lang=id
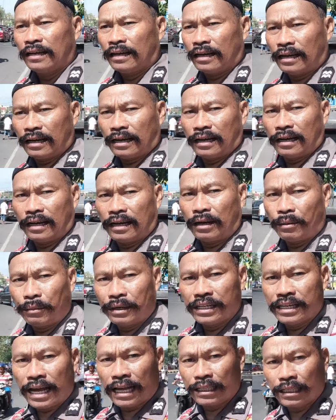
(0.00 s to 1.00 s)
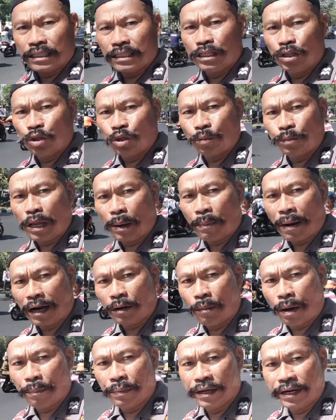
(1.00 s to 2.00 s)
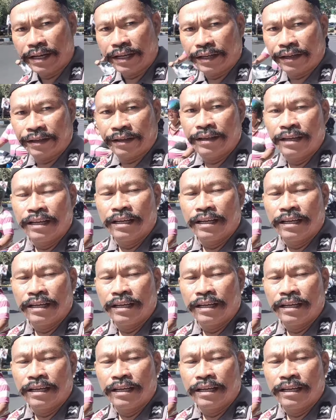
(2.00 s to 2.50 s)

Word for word: uh, melihat di YouTube-nya Panglima Biring